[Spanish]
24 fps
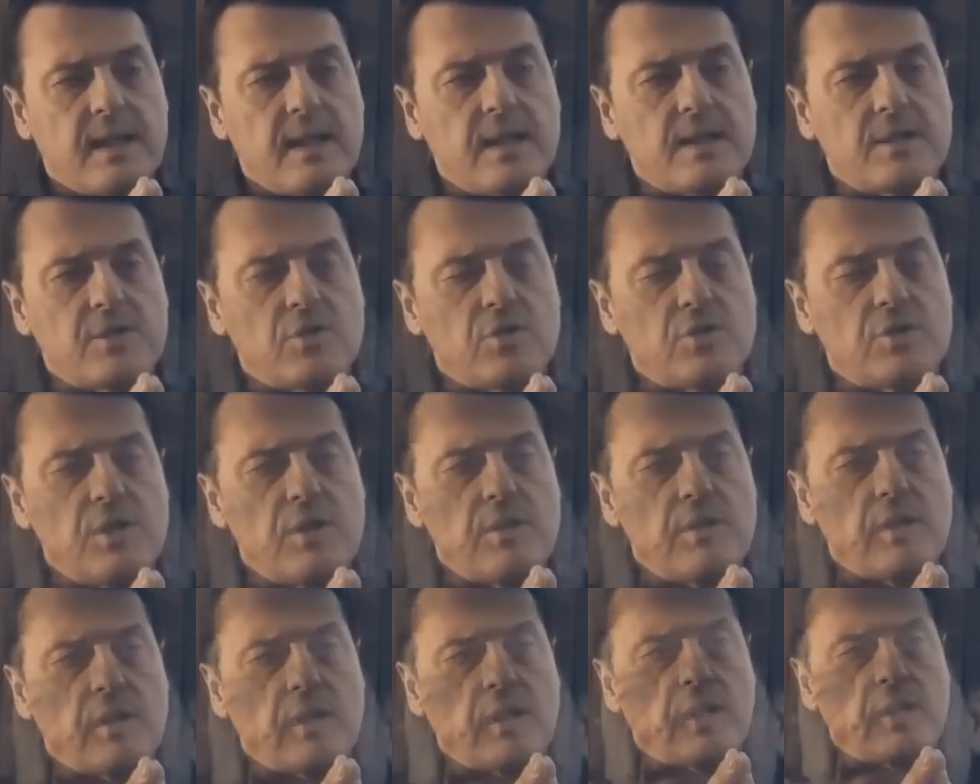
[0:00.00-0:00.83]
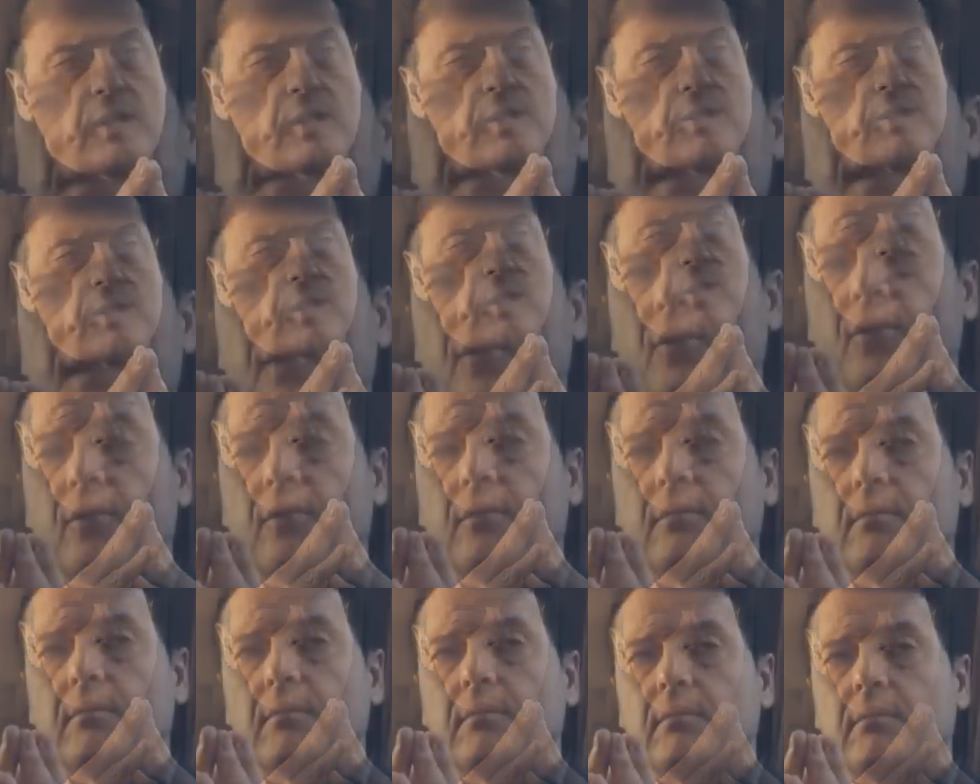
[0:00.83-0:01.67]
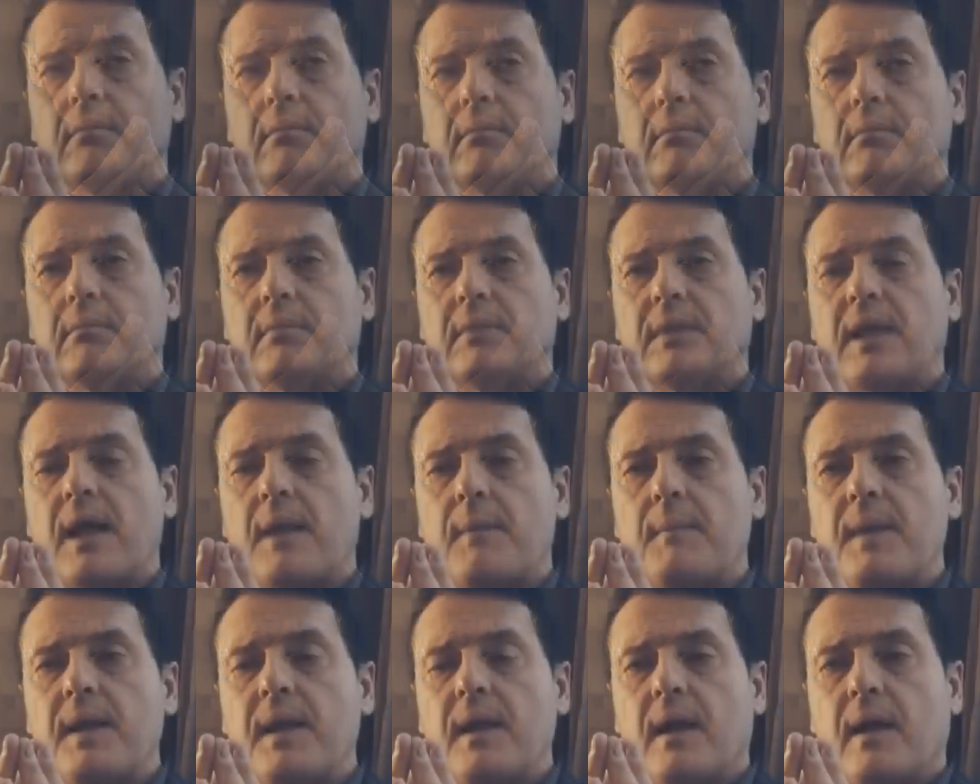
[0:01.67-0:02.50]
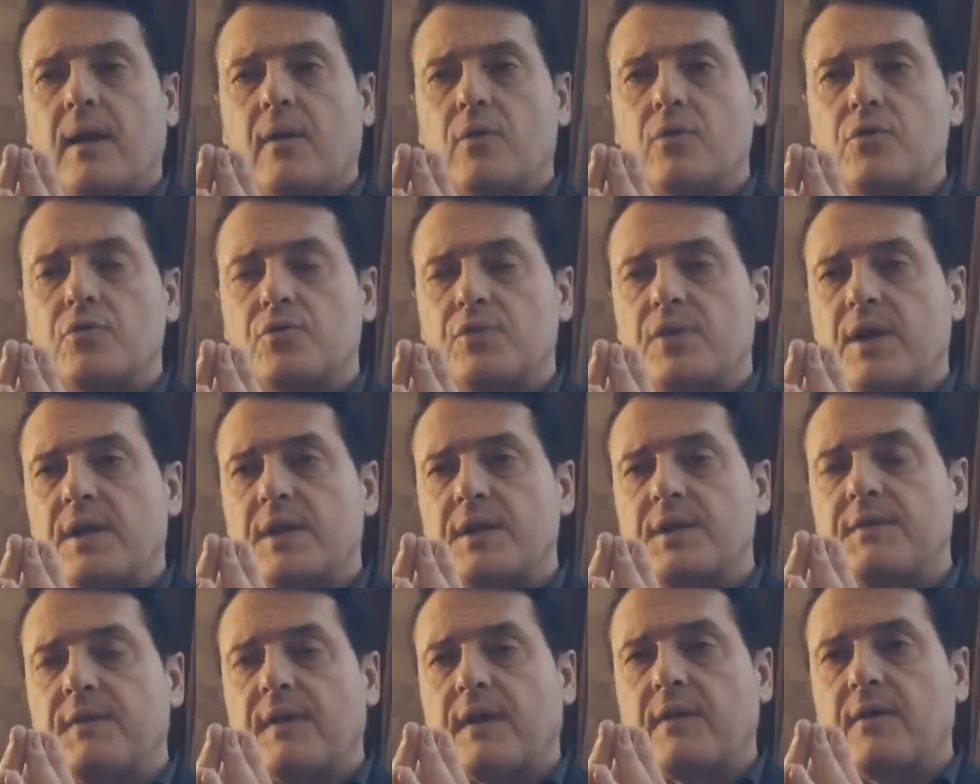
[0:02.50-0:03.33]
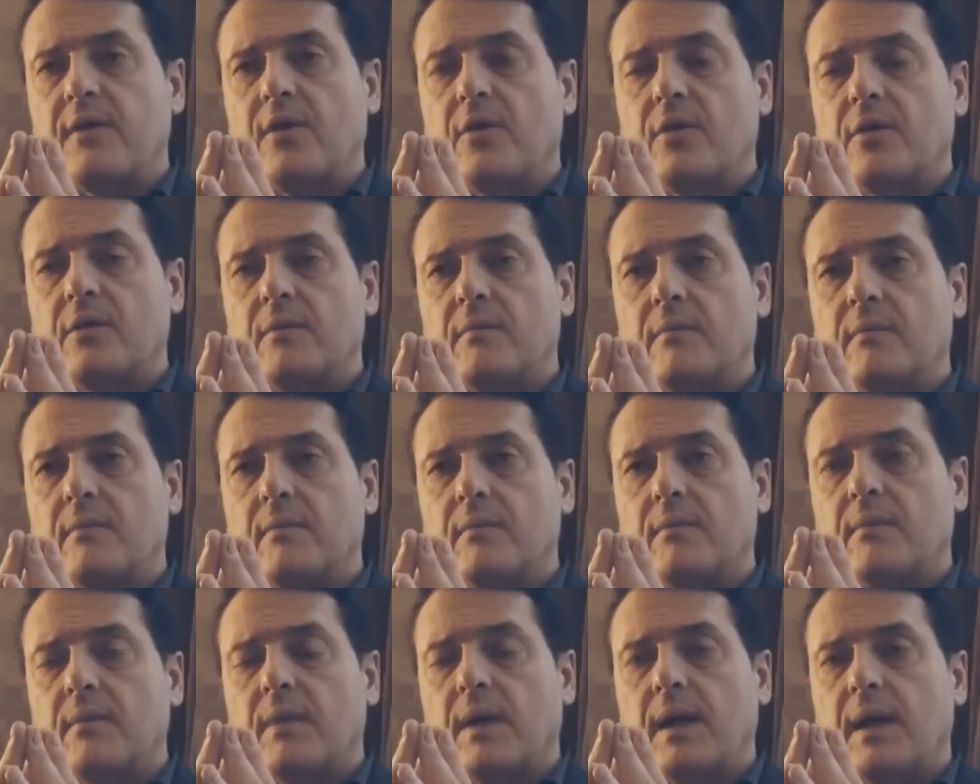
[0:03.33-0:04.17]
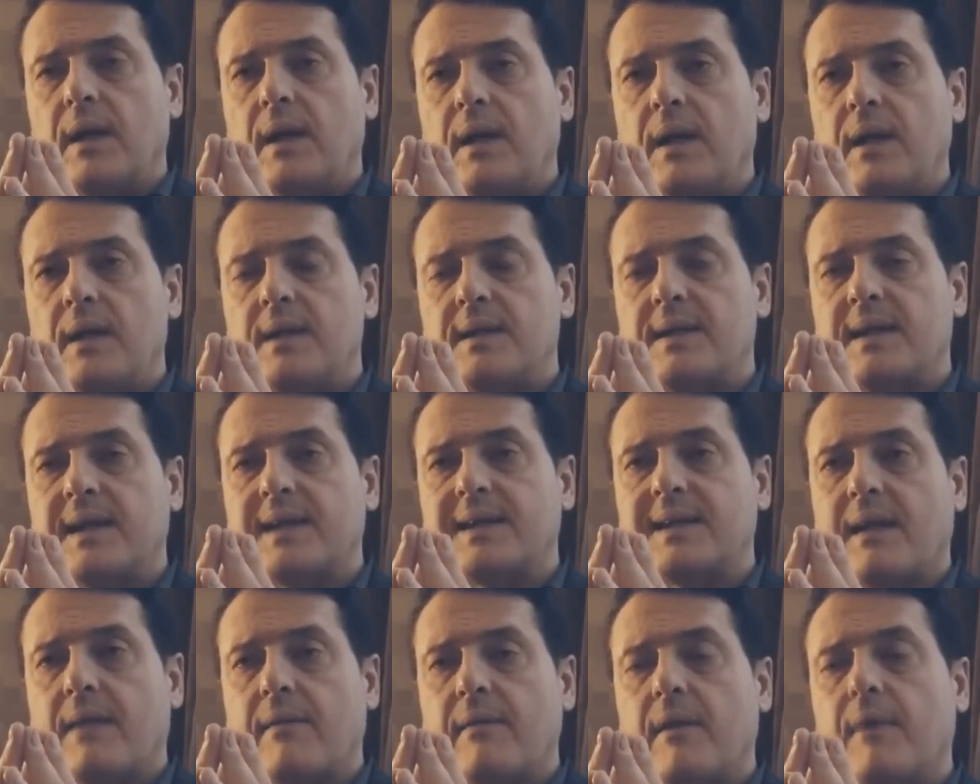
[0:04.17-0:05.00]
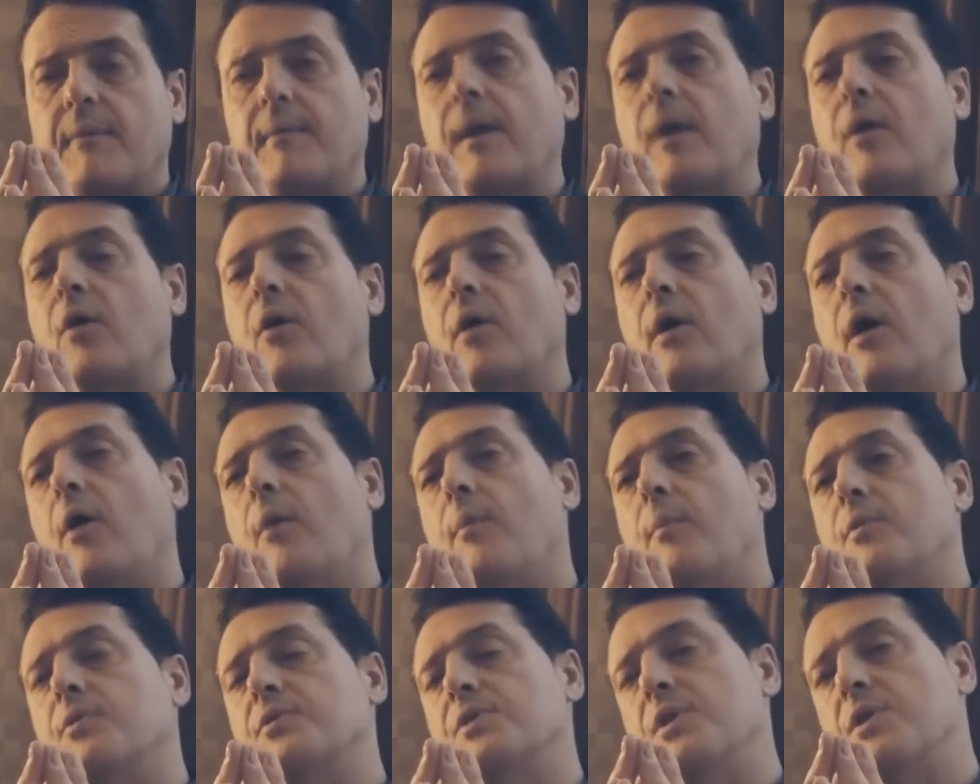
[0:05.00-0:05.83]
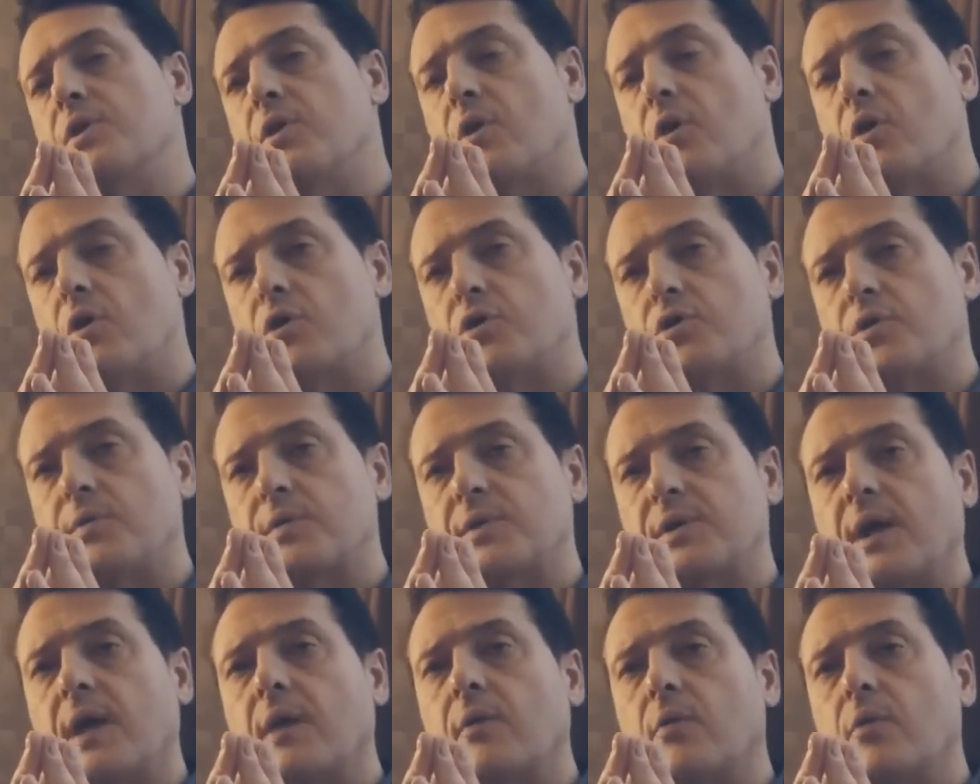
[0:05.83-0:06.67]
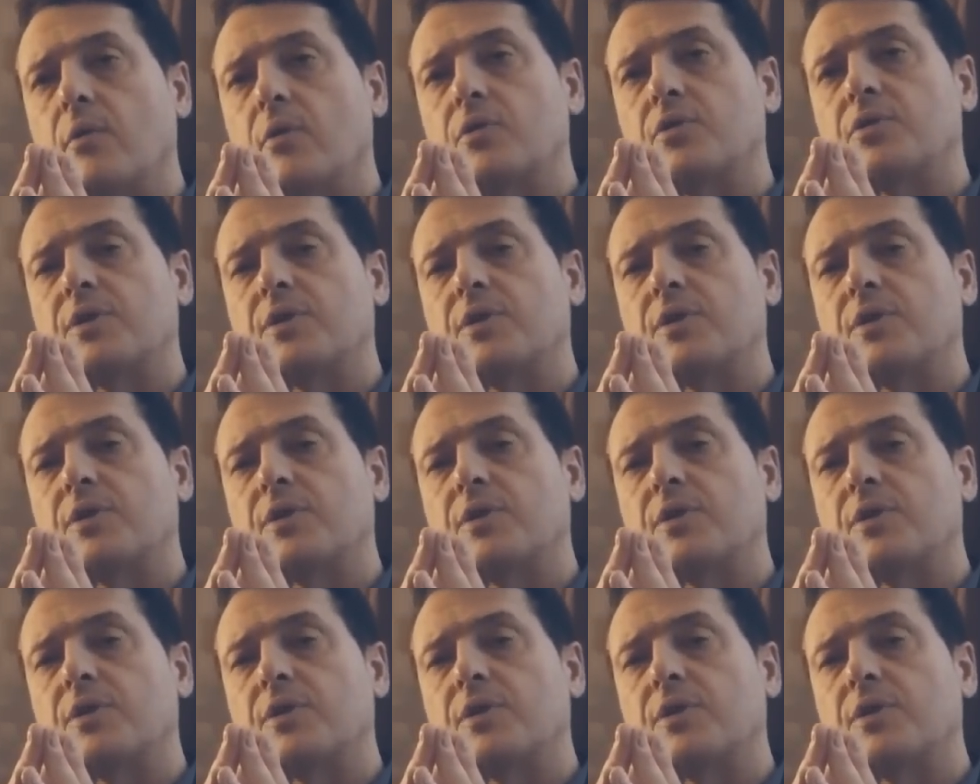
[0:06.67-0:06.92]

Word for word: Esas leyes nos dicen que el deseo termina con su satisfacción y se exacerba con la oposición a los